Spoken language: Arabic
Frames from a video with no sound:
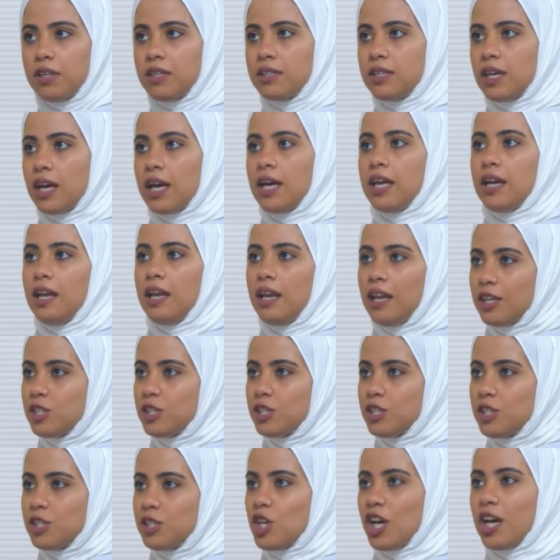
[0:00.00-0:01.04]
فكرته غير عن
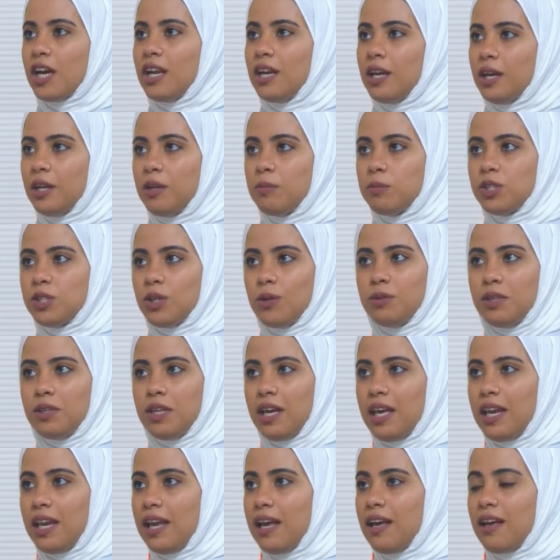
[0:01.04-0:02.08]
الأكشاك اللي احنا متعودين
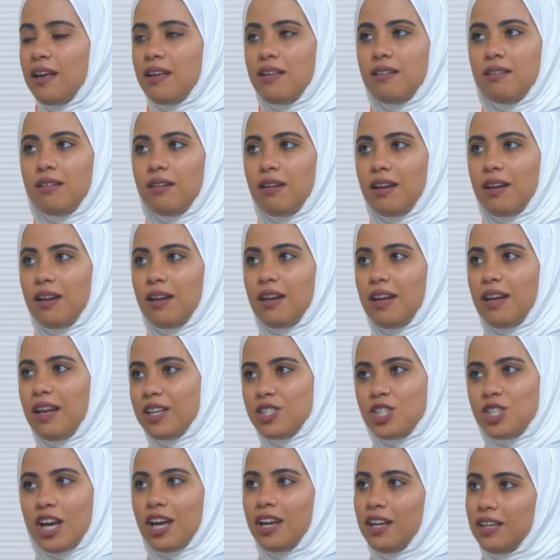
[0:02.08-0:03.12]
عليها
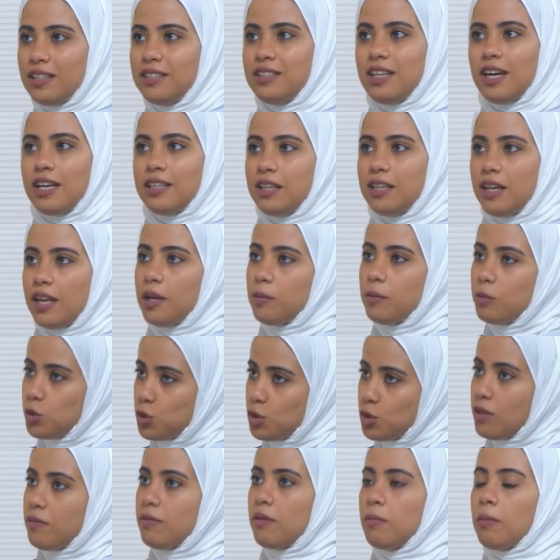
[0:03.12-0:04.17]
الأكشاك الاعتيادية اللي
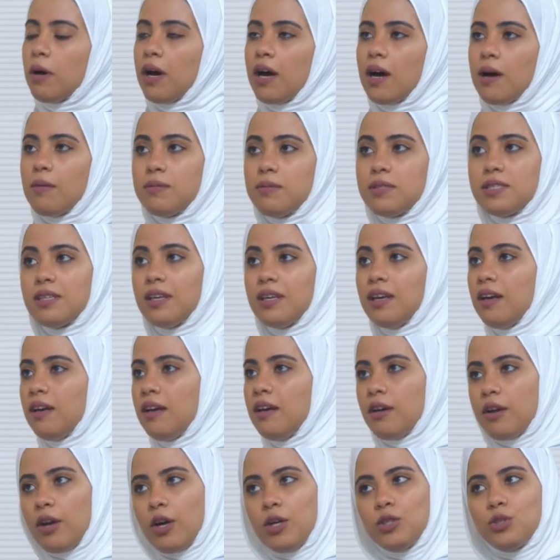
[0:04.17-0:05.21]
موجودة في المخابز
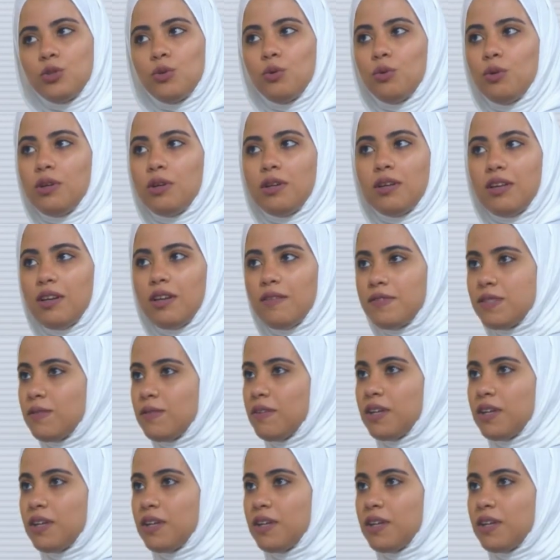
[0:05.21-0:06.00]
راح تكون نفس